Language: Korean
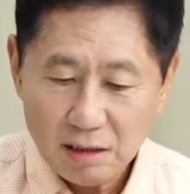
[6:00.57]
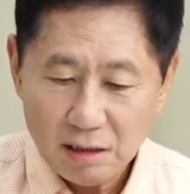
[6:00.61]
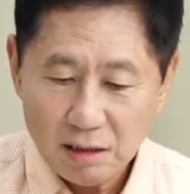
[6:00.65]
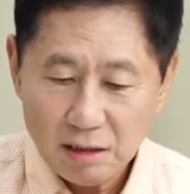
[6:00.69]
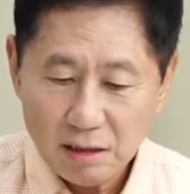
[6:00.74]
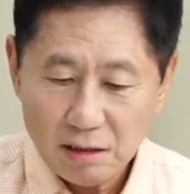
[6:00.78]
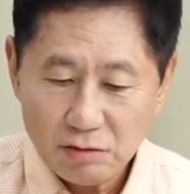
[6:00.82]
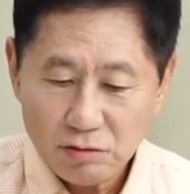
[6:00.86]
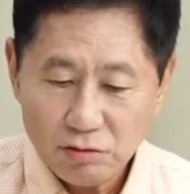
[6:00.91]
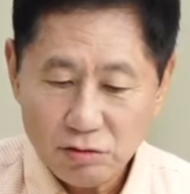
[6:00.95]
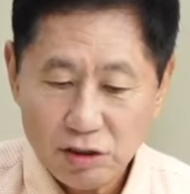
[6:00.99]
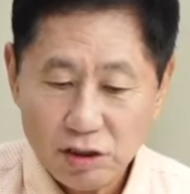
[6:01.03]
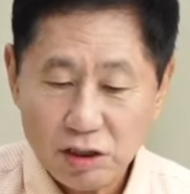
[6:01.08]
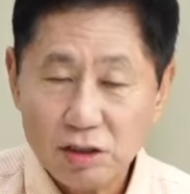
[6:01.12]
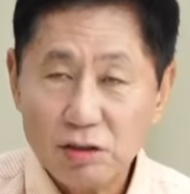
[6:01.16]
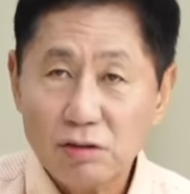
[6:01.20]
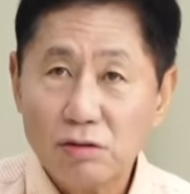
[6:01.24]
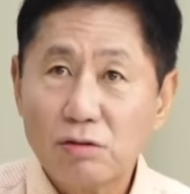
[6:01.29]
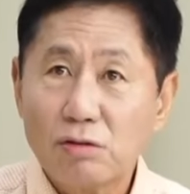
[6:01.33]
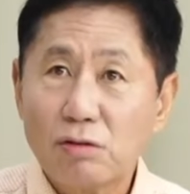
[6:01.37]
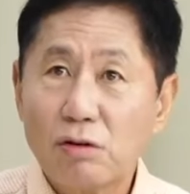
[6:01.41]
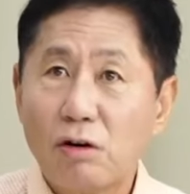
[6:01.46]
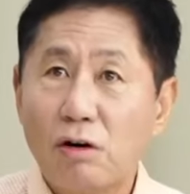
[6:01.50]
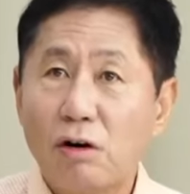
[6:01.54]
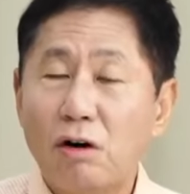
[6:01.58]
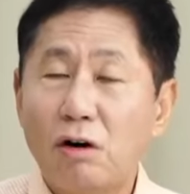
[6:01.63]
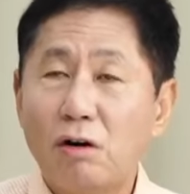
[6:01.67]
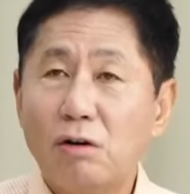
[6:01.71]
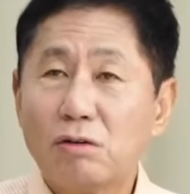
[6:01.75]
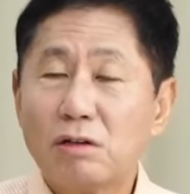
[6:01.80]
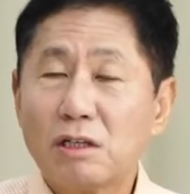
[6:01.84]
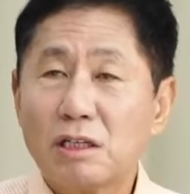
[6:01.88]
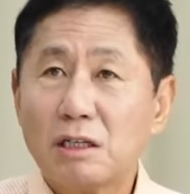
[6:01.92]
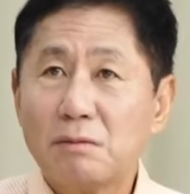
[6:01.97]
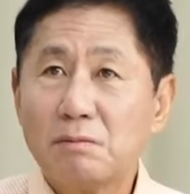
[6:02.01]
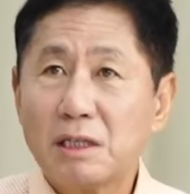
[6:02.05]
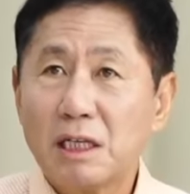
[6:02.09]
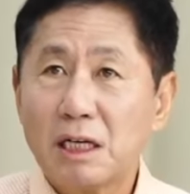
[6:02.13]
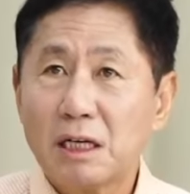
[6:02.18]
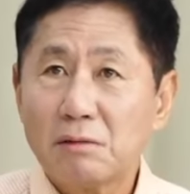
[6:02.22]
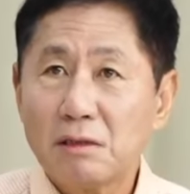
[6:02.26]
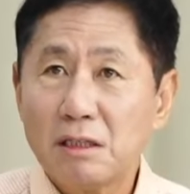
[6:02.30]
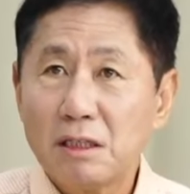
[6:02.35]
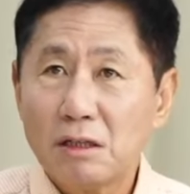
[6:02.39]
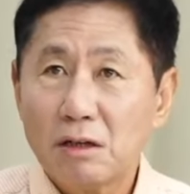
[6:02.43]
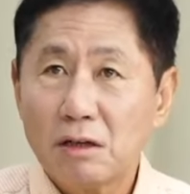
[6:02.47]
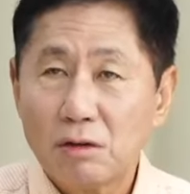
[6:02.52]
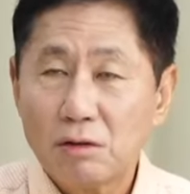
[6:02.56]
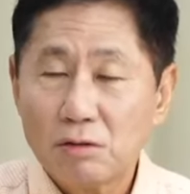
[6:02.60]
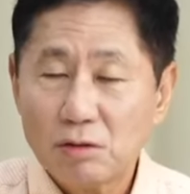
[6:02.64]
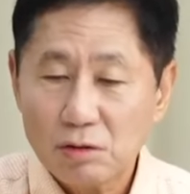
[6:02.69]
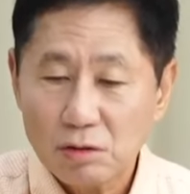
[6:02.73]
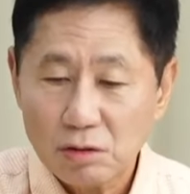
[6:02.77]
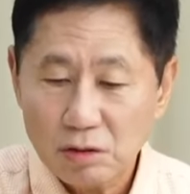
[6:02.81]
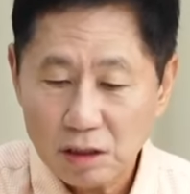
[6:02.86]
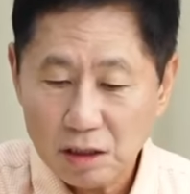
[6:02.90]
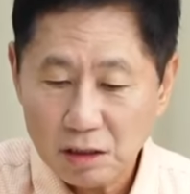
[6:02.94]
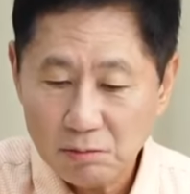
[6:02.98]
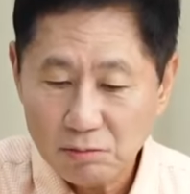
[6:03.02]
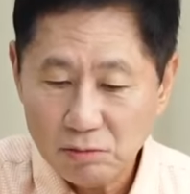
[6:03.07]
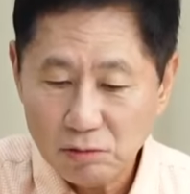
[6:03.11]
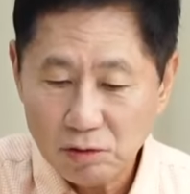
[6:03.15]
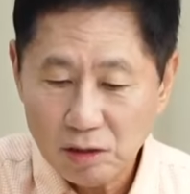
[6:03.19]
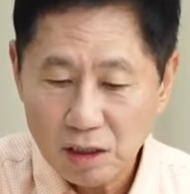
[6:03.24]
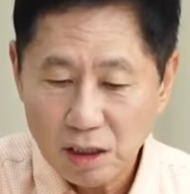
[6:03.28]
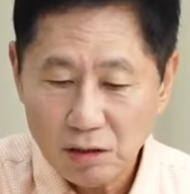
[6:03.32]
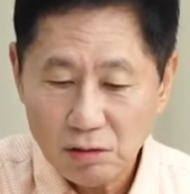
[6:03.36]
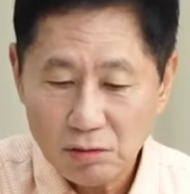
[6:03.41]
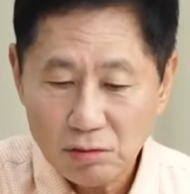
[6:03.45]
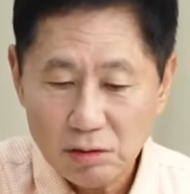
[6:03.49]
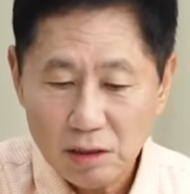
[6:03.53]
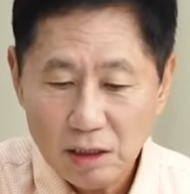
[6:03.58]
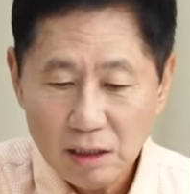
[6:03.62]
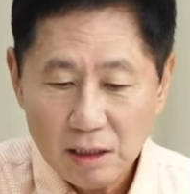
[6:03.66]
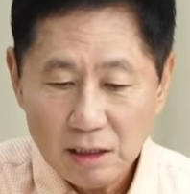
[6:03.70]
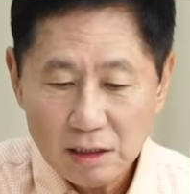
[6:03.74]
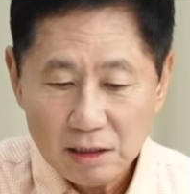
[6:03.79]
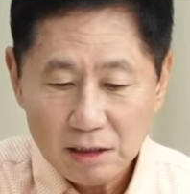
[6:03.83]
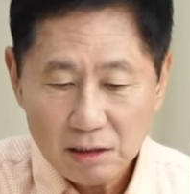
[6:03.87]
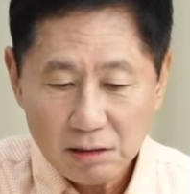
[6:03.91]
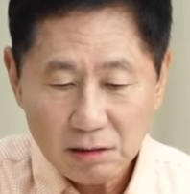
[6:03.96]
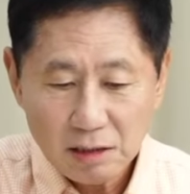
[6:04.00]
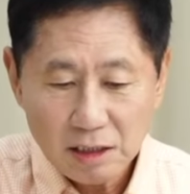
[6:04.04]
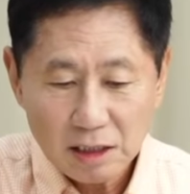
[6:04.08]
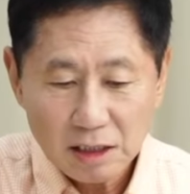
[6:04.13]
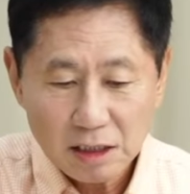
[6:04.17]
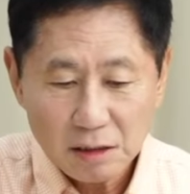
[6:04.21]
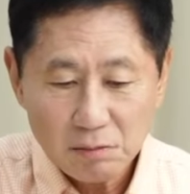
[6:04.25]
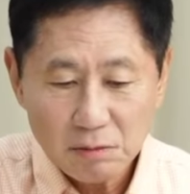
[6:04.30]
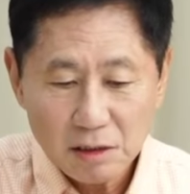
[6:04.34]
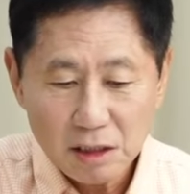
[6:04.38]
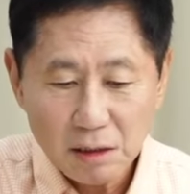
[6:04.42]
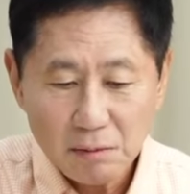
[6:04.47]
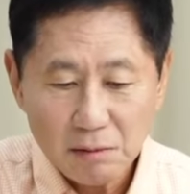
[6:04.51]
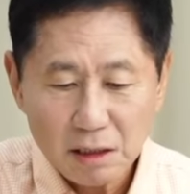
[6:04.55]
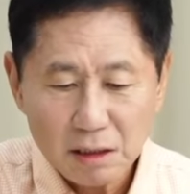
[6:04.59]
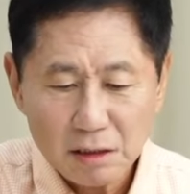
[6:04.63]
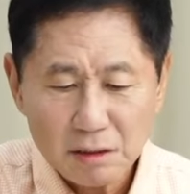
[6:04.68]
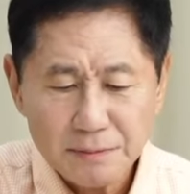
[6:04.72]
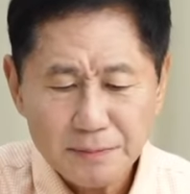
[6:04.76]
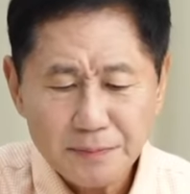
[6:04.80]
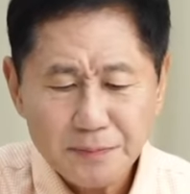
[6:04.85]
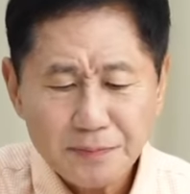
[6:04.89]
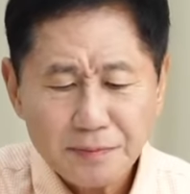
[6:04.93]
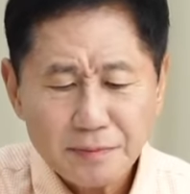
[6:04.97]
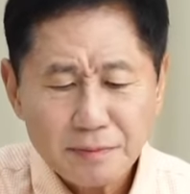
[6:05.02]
어, 구체적으로 우리 김남기 여론조사 전문가하고 지적했습니다만은